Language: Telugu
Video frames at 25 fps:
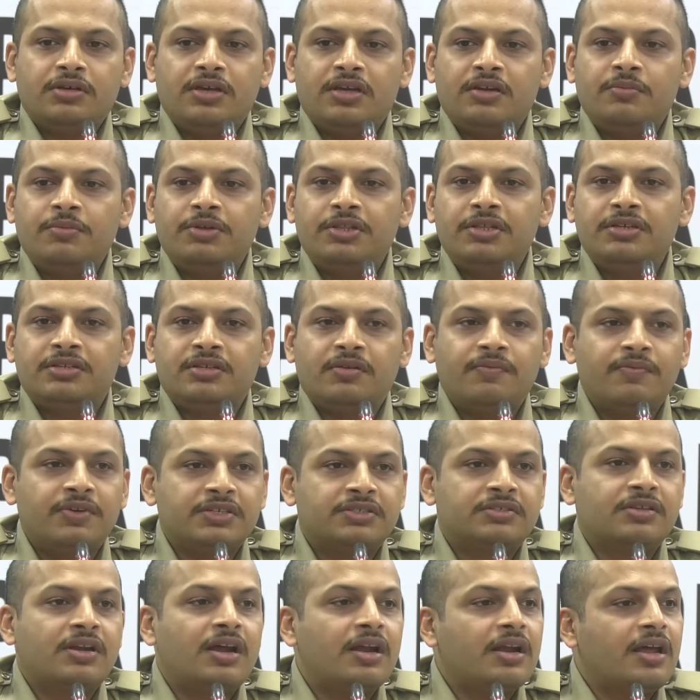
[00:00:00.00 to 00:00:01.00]
ఎనిమిది
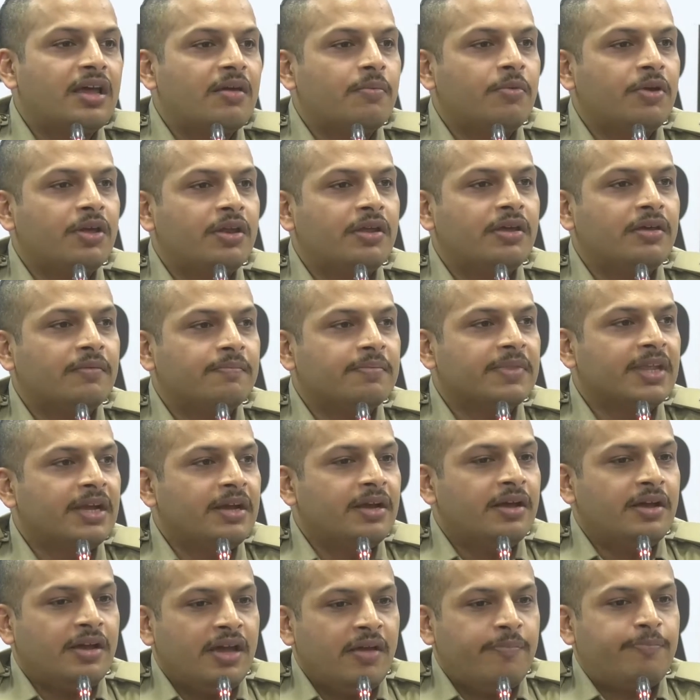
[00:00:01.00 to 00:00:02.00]
సంవత్సరాలు అయిపోయినాయి
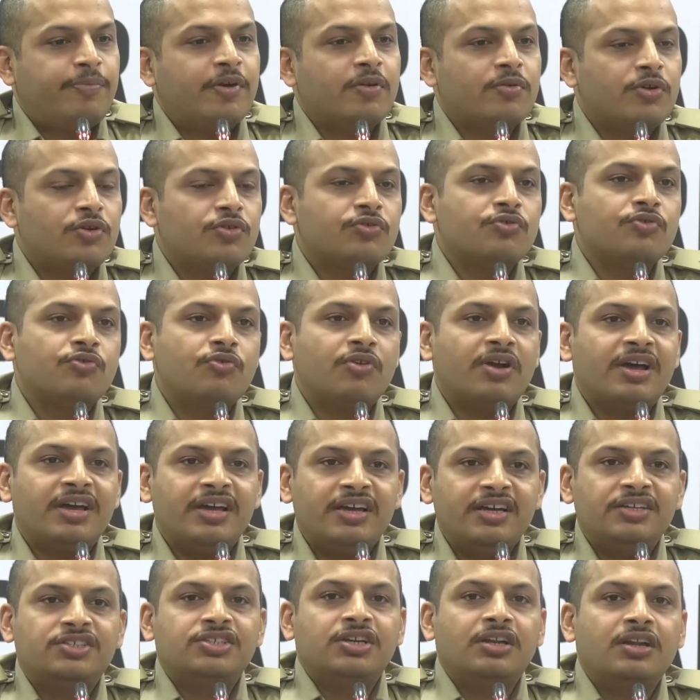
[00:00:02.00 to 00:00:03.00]
ఇప్పటి వరకు కూడా
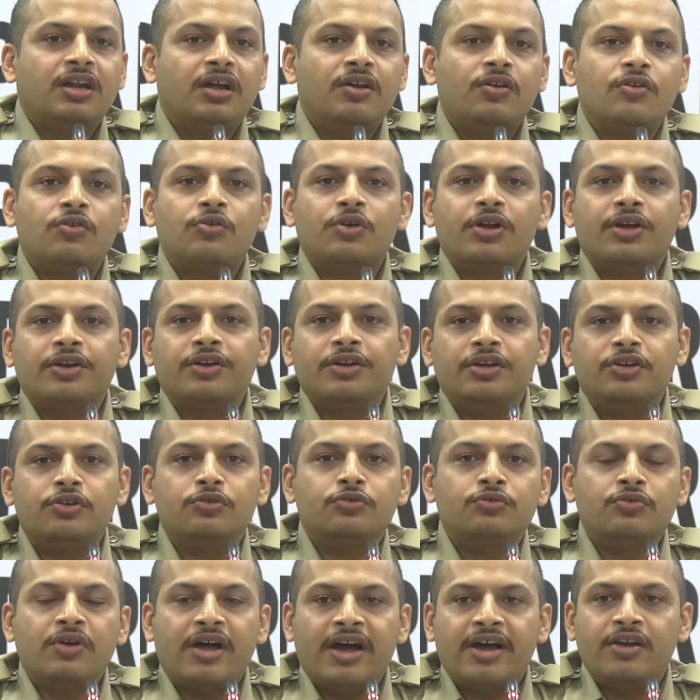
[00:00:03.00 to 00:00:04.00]
ఏ జిల్లాలో కూడా నేను
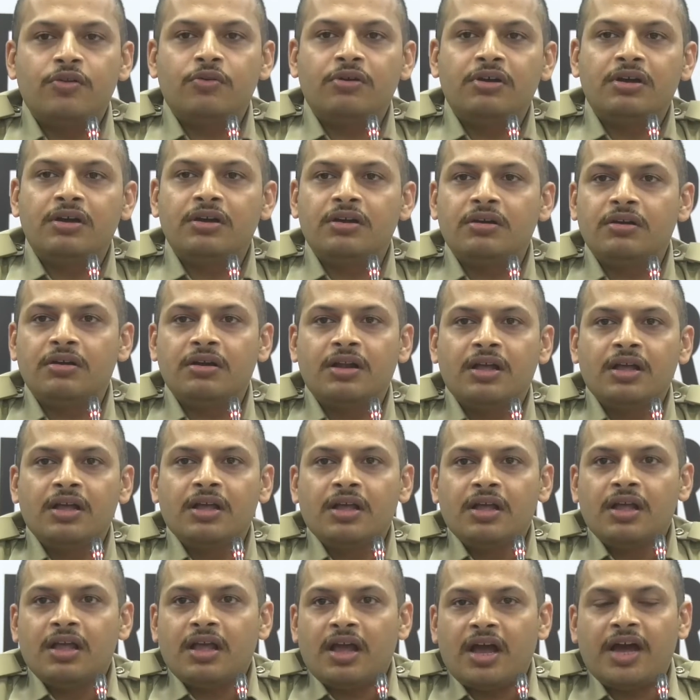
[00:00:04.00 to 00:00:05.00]
యాన్యువల్
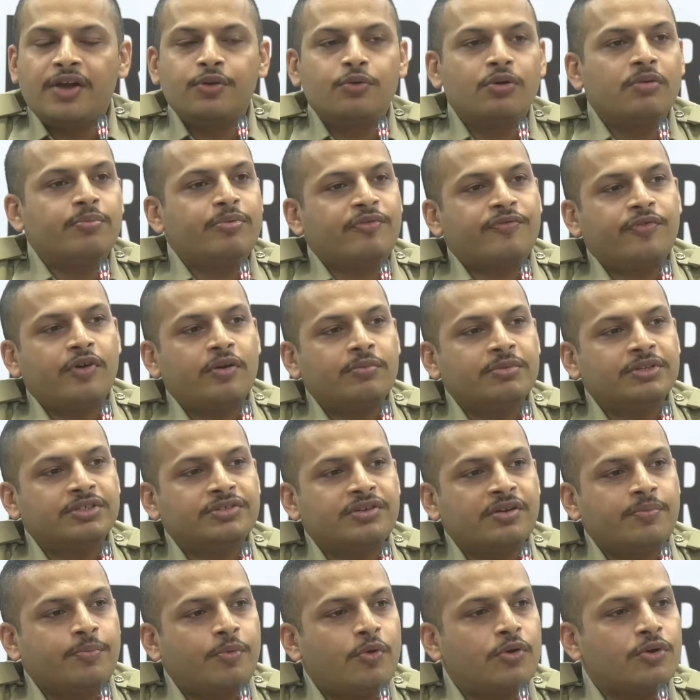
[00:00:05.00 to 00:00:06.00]
యాన్యువల్ పెర్ఫార్మెన్స్
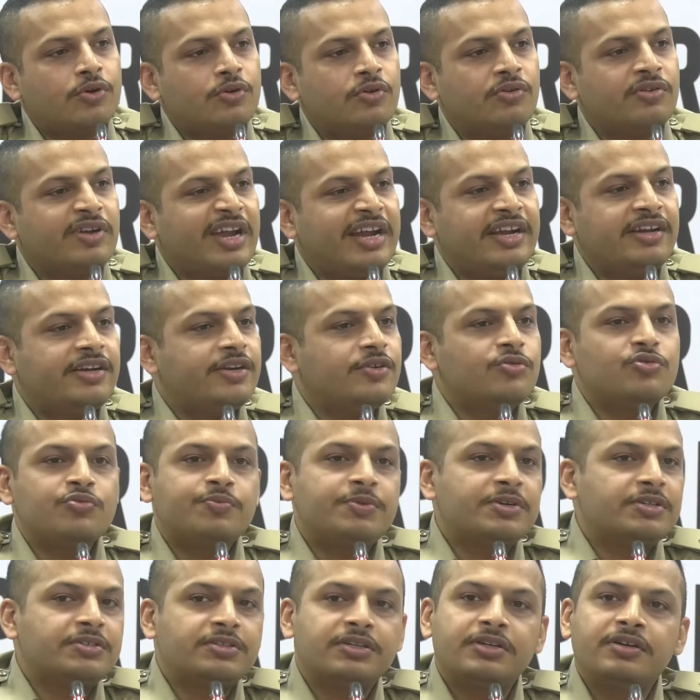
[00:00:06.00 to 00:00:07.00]
రిపోర్ట్లో నైంటీ టూ
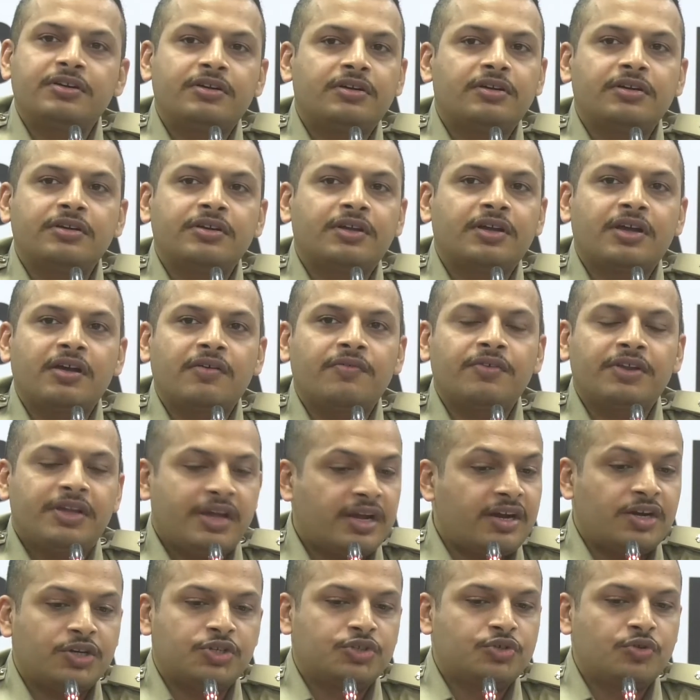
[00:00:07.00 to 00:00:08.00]
పర్సెంట్ రికవరీ
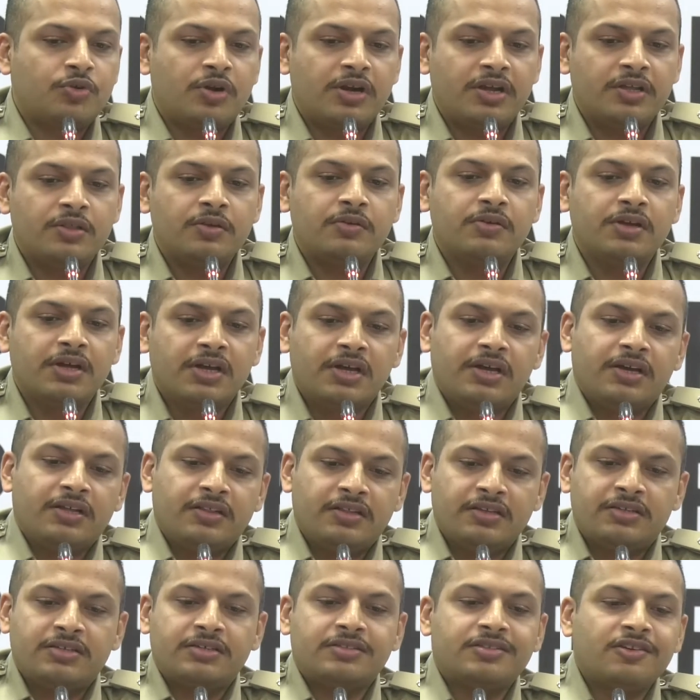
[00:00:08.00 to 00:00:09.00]
ఎక్కడ చూడలేదు
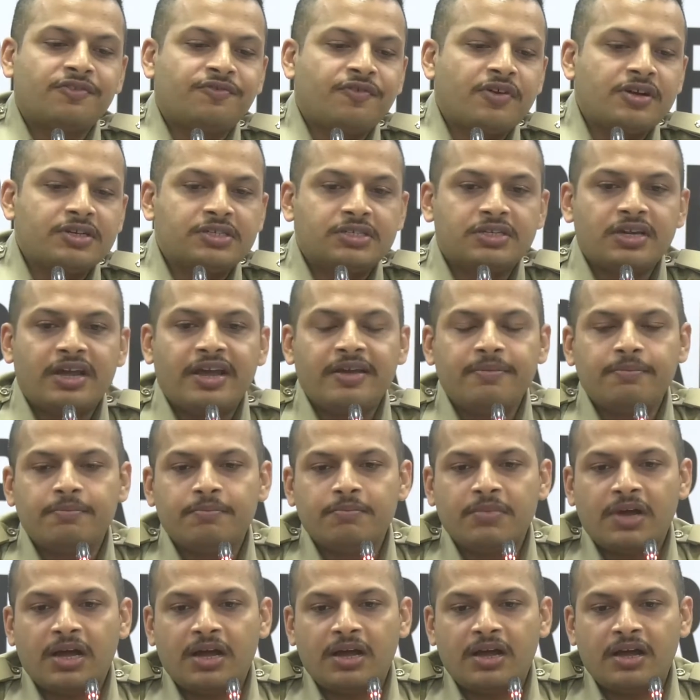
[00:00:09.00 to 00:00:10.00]
దిస్ ఇస్ ద ఫస్ట్ టైం
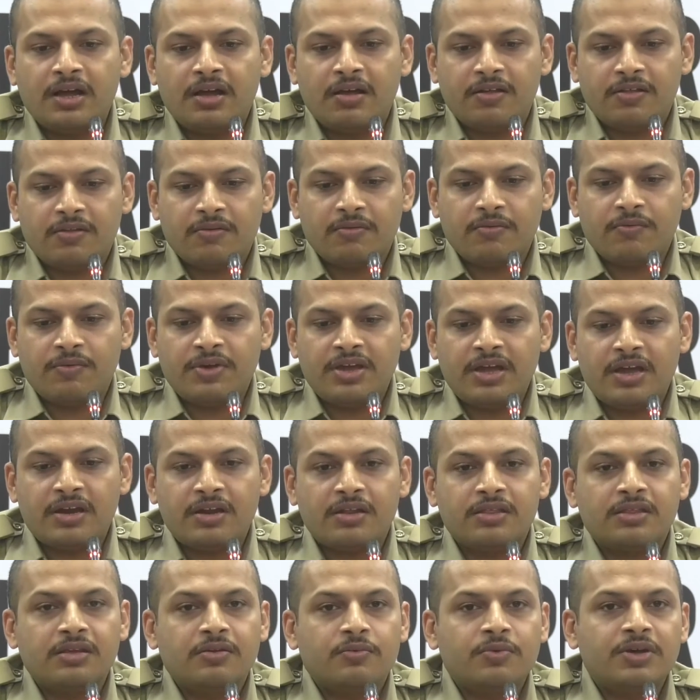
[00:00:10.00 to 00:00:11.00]
వీఆర్
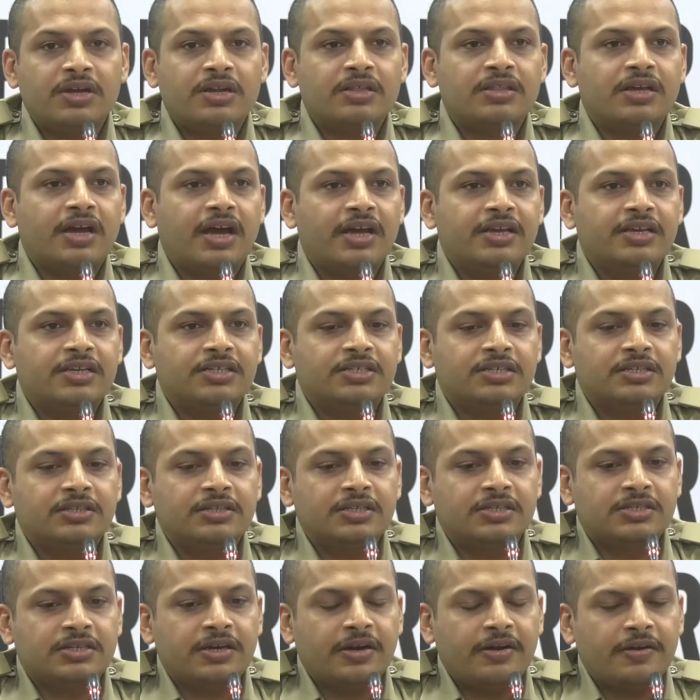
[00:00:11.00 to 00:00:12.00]
ద వీఆర్ ద హైయెస్ట్ ఇన్
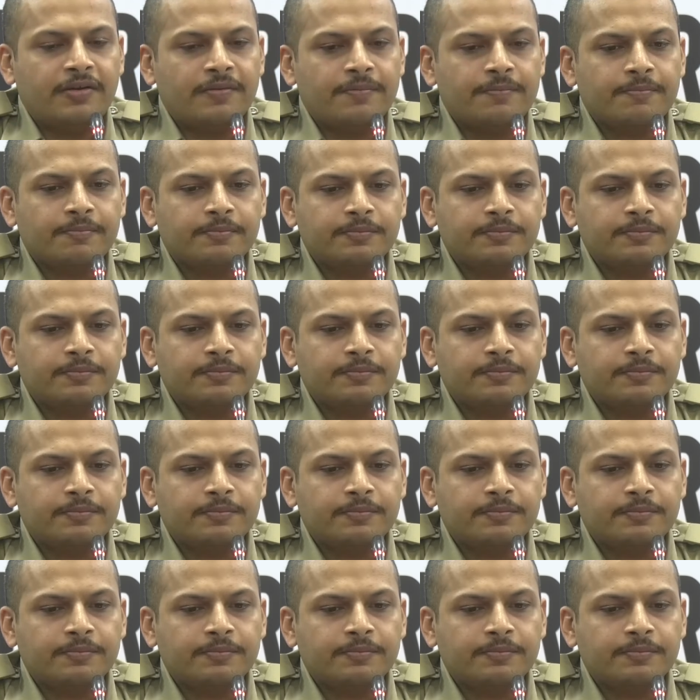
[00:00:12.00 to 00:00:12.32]
ద స్టేట్